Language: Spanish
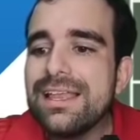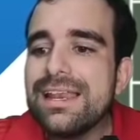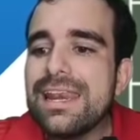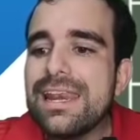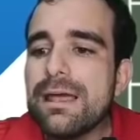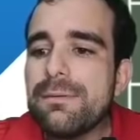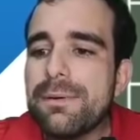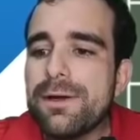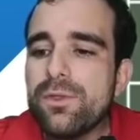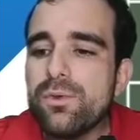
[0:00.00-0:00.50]

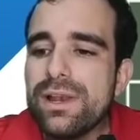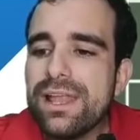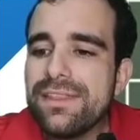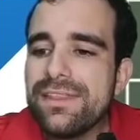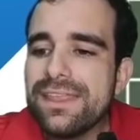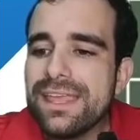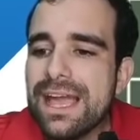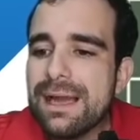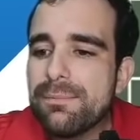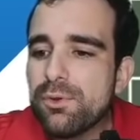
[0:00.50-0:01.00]
la Padula
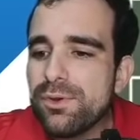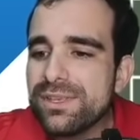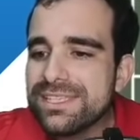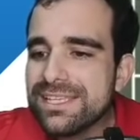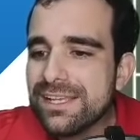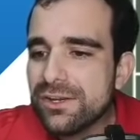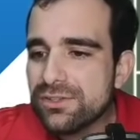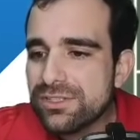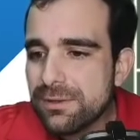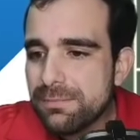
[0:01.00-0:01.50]
de
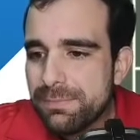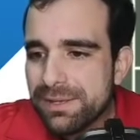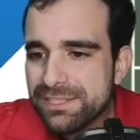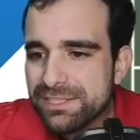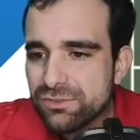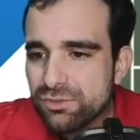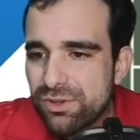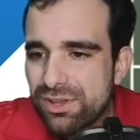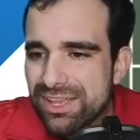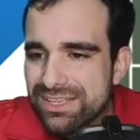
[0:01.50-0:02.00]
aprovechar los
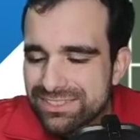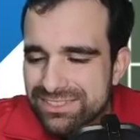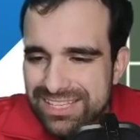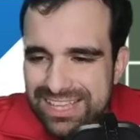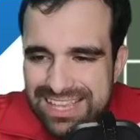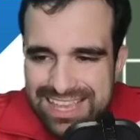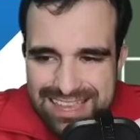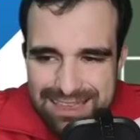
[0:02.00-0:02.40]
espacios.